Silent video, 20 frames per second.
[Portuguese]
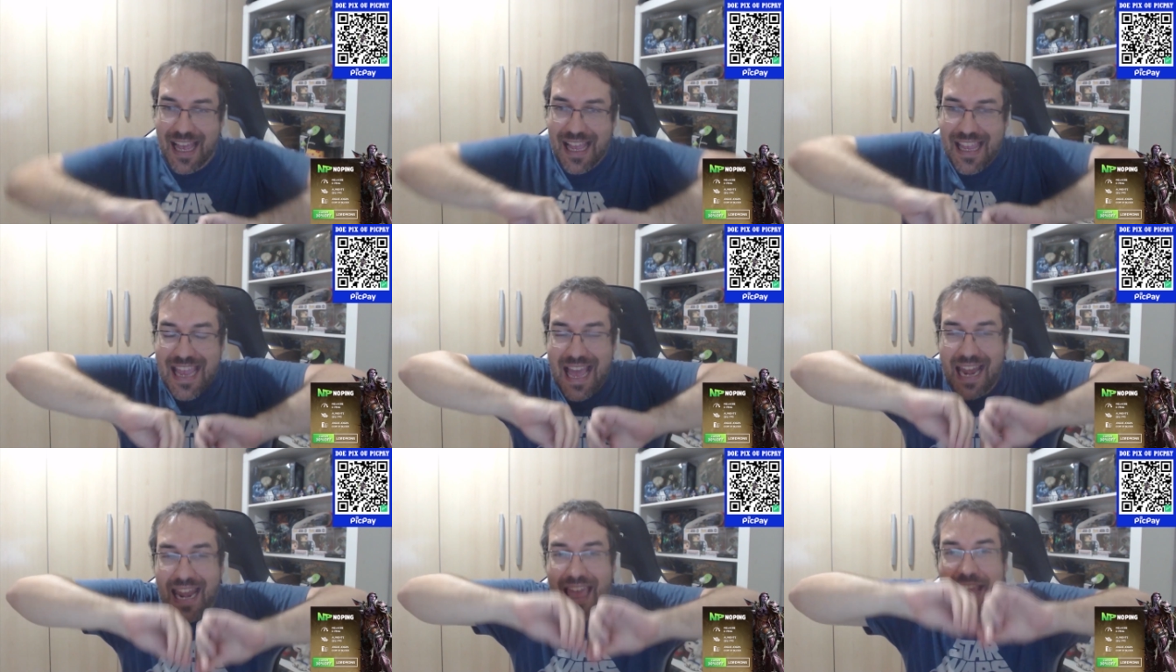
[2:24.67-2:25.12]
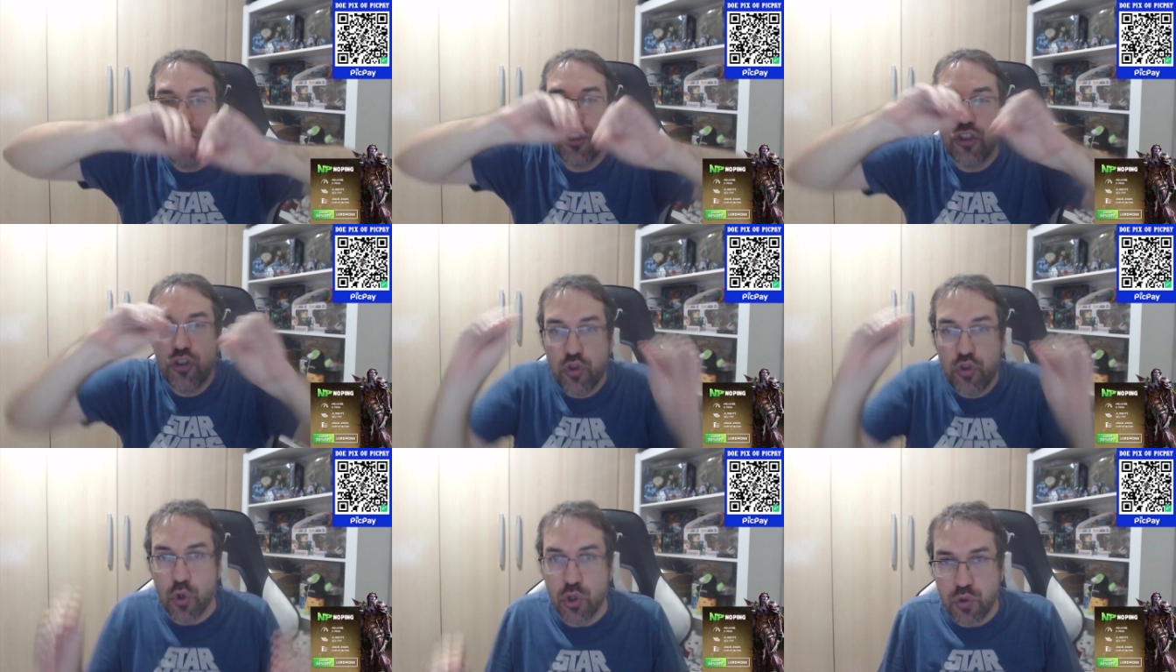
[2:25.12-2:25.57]
E além de
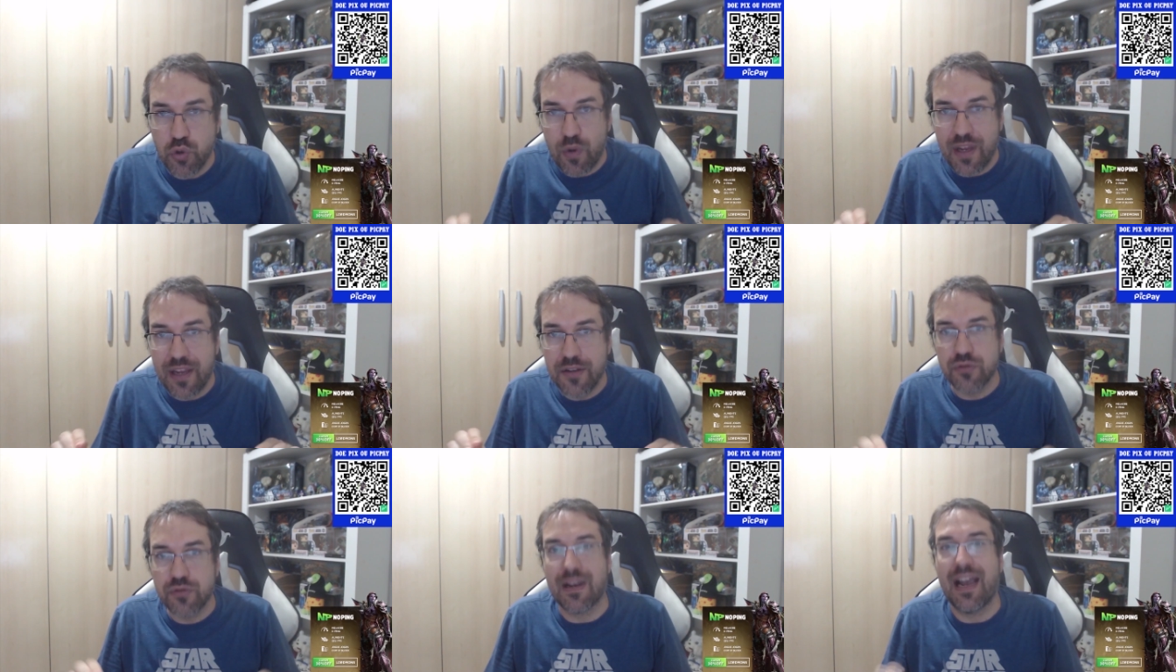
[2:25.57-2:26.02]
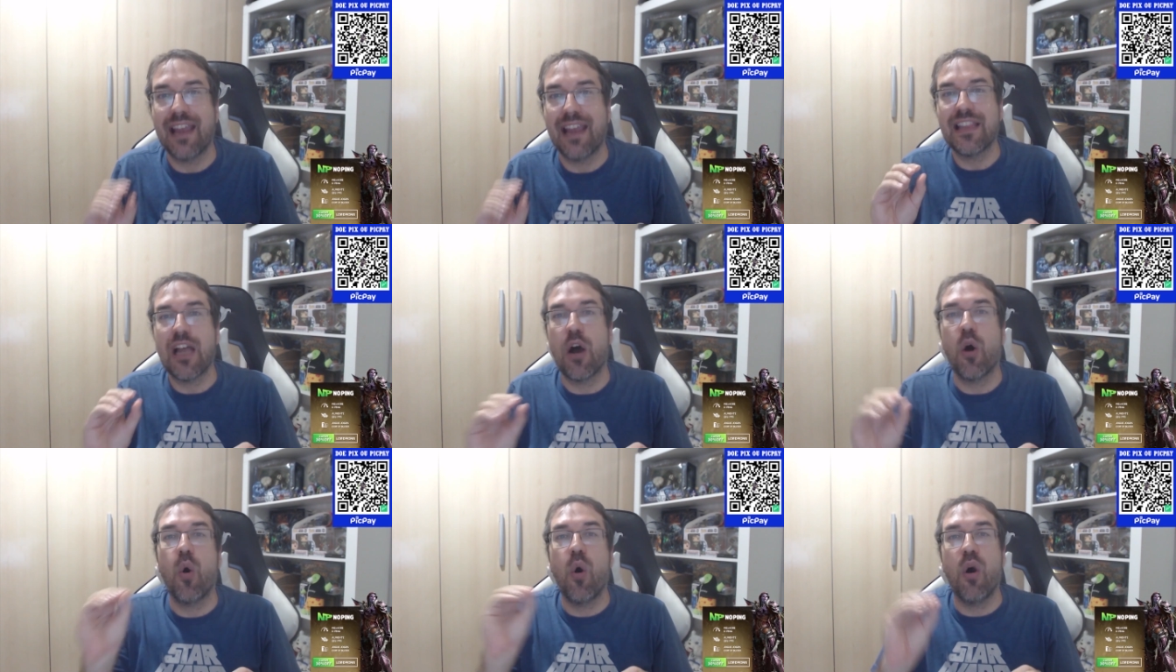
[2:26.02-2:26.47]
tudo isso,
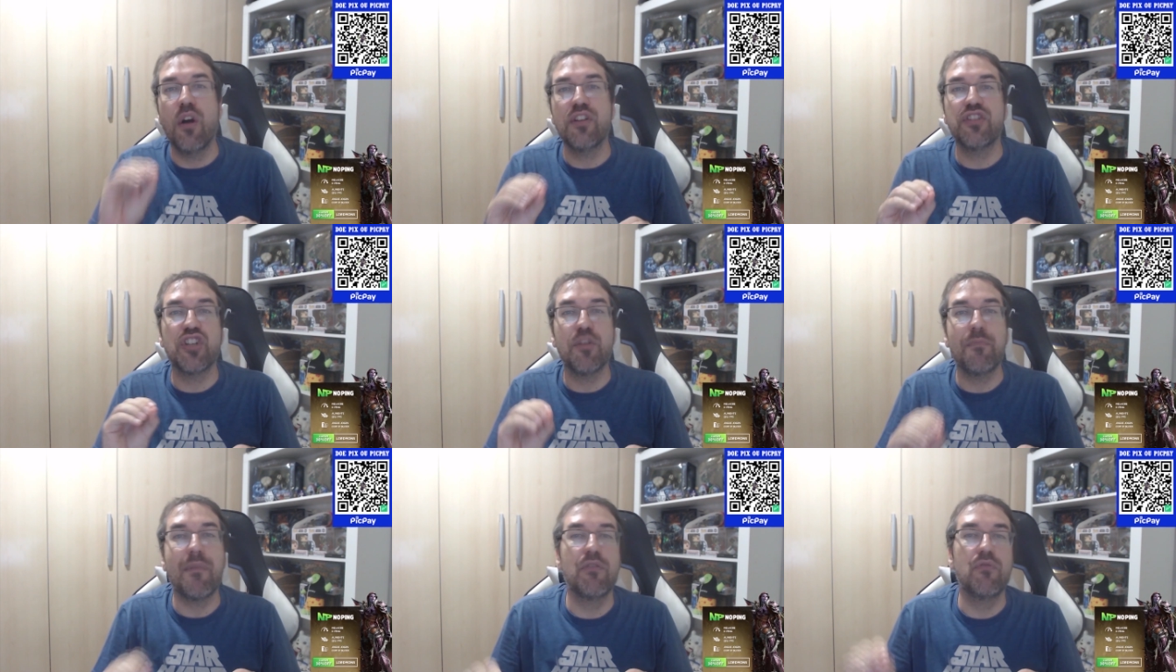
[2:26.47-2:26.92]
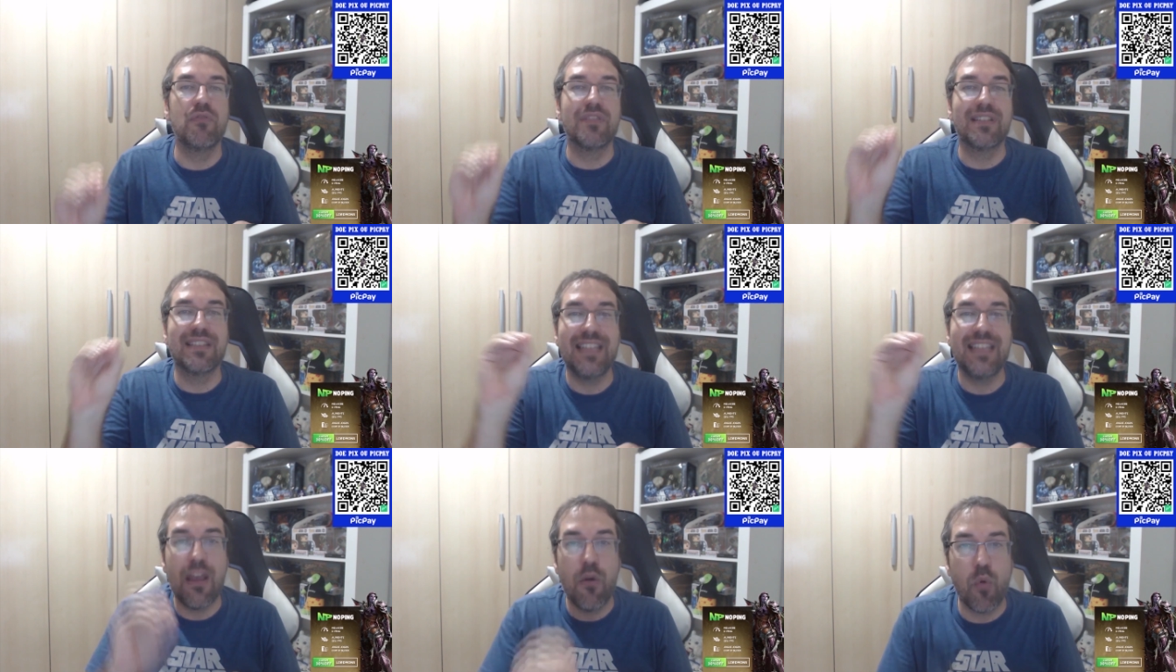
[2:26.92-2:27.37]
ainda otimiza o
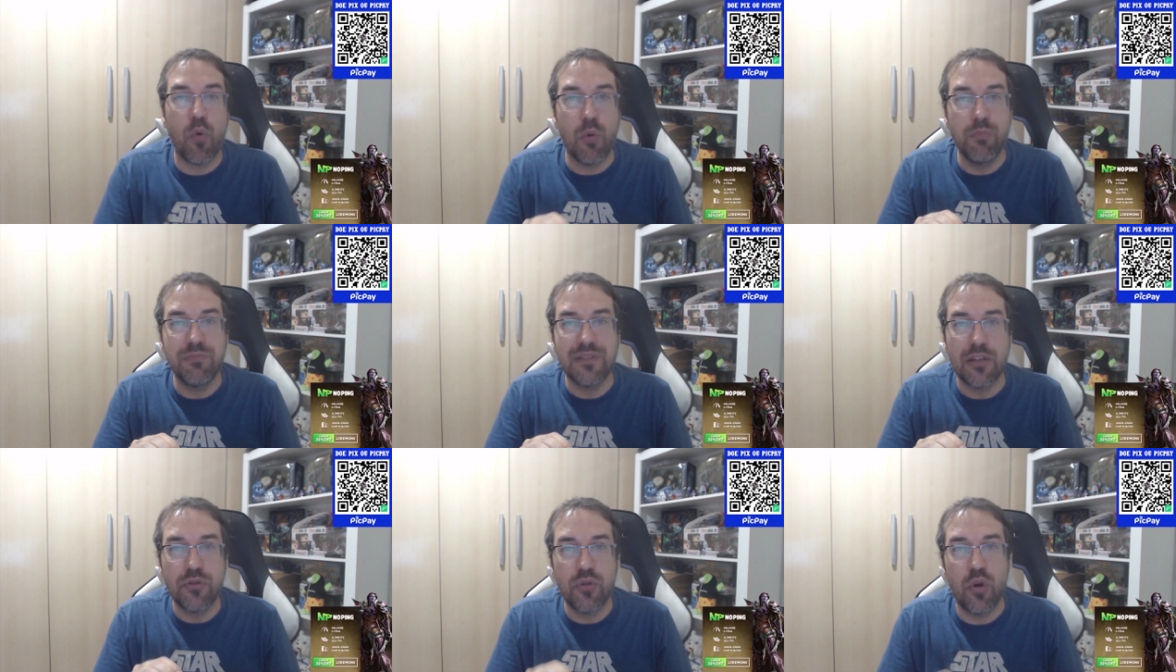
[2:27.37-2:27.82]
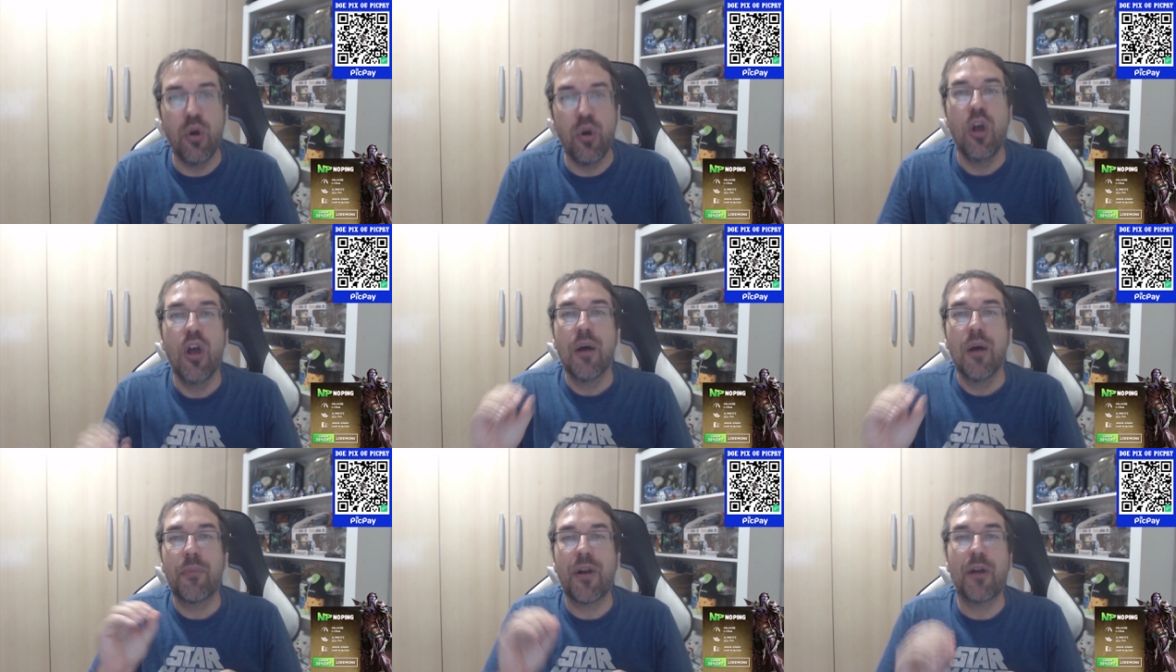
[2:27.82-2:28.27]
seu computador
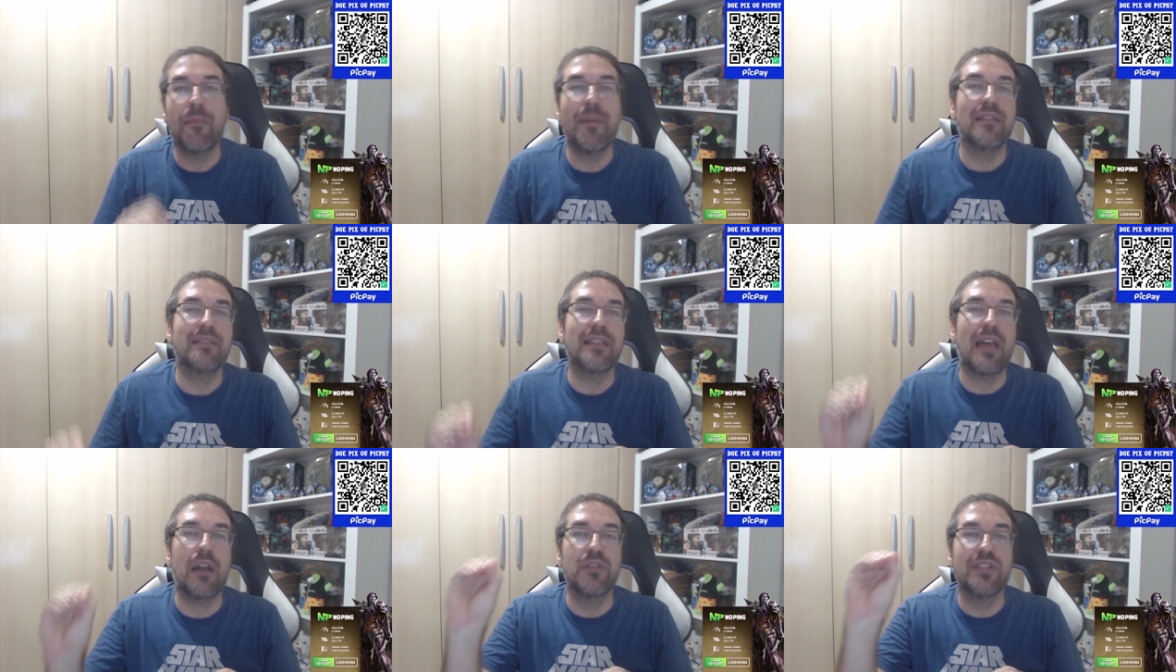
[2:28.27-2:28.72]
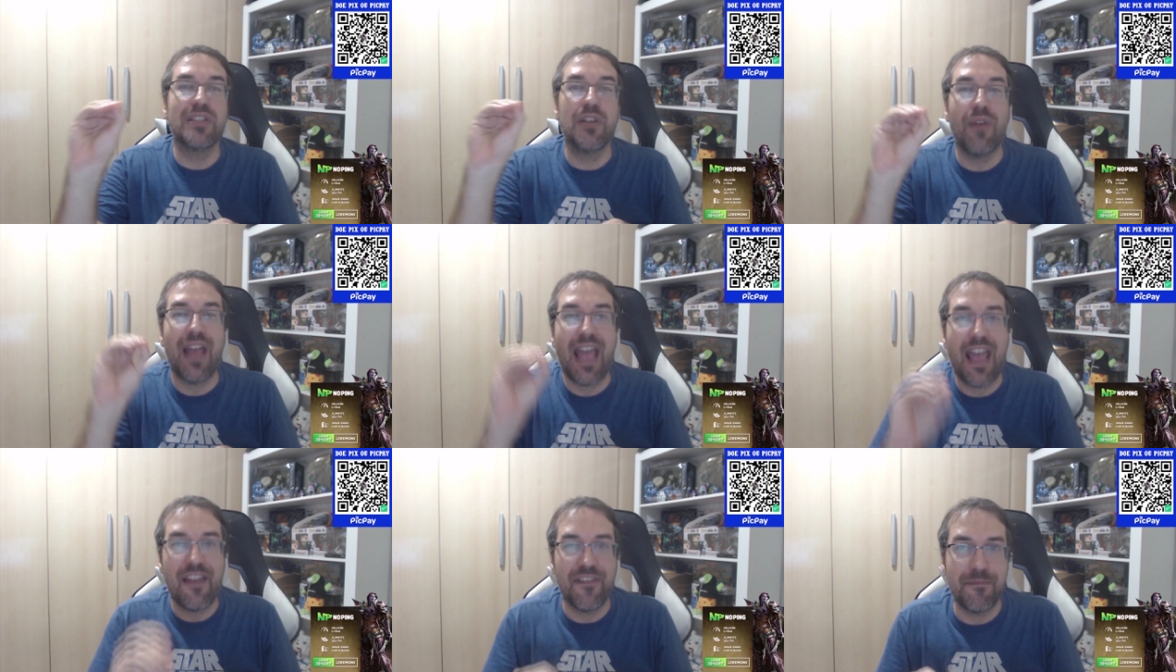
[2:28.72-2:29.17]
para aumentar o seu
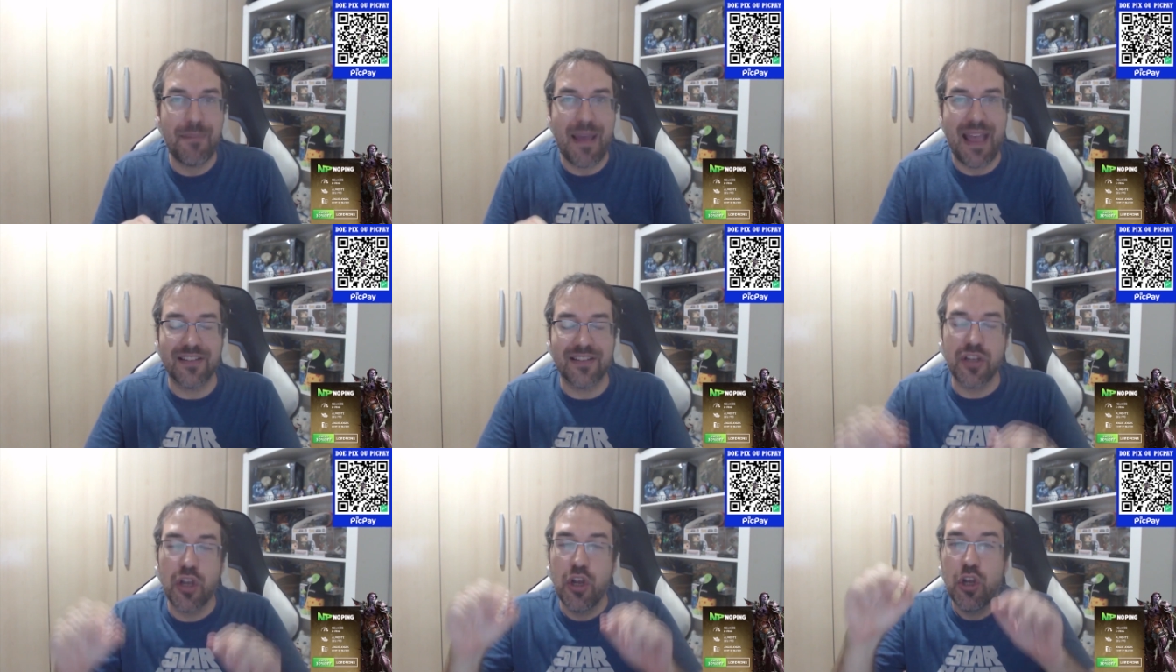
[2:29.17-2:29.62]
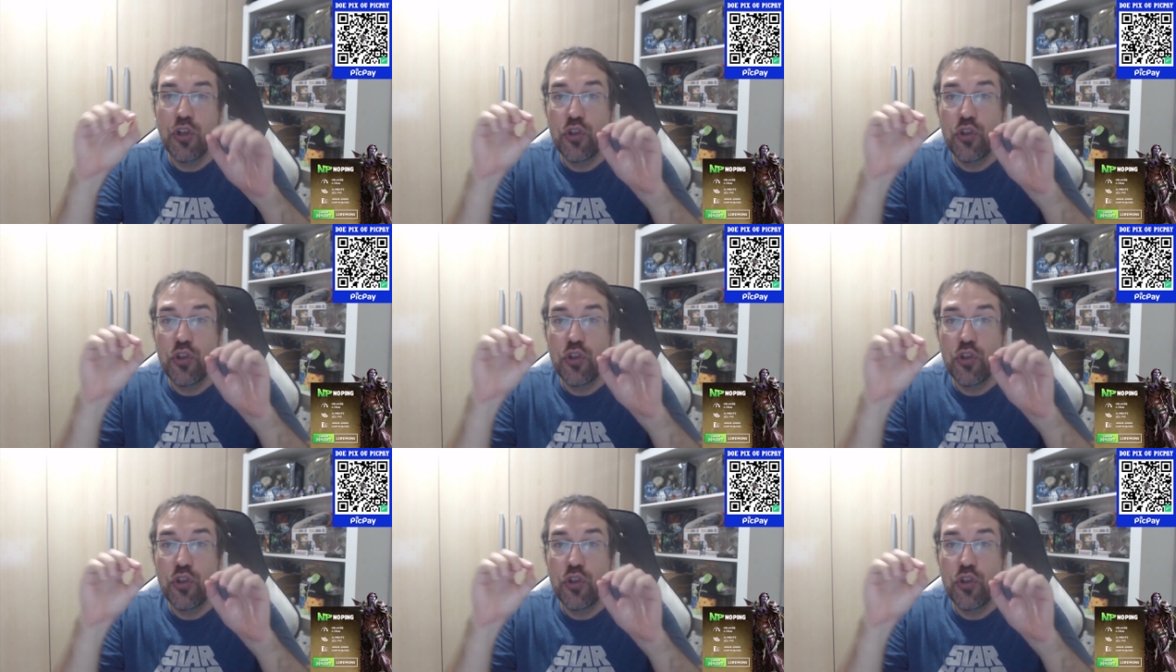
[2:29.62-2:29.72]
FPS.